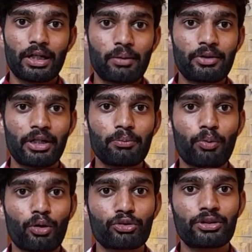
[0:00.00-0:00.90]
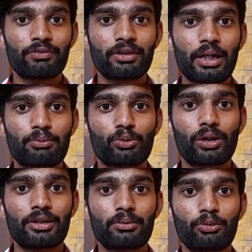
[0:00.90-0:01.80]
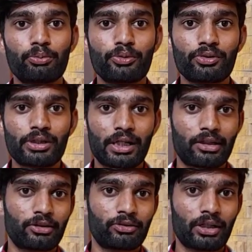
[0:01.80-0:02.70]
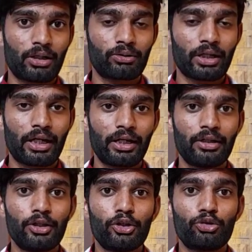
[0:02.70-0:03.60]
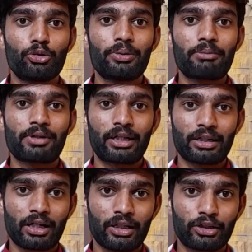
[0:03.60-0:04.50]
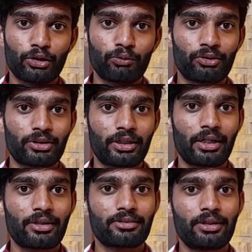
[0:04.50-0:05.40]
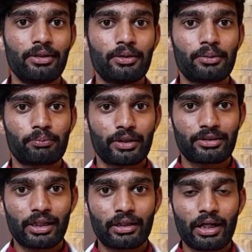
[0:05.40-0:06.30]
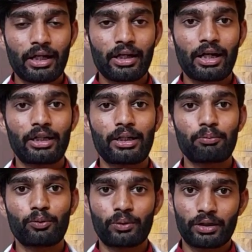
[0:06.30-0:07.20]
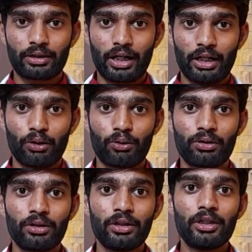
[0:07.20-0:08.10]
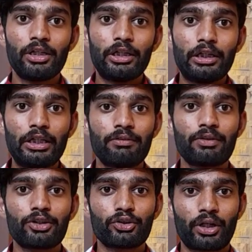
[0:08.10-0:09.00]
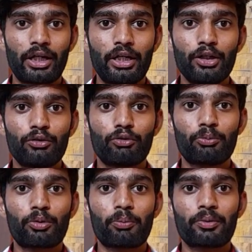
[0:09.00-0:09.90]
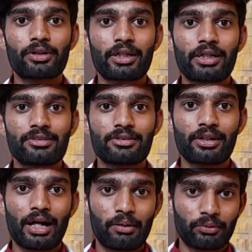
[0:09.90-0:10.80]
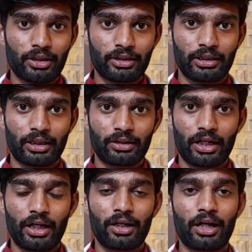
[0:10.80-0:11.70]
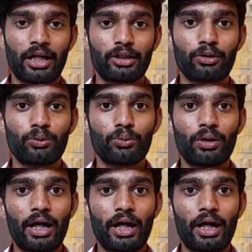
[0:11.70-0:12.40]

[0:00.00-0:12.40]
अब देखिए पौरुष जीवन कैप्सूल का जब उपयोग किया जाता है तो क्या होता है जो भी आप खाना खाते हो वो अच्छे तरीके से पच जाता है खाना आपको लगता है और लीवर जो है वो प्रॉपर तरीके से काम करने लगता है खाने को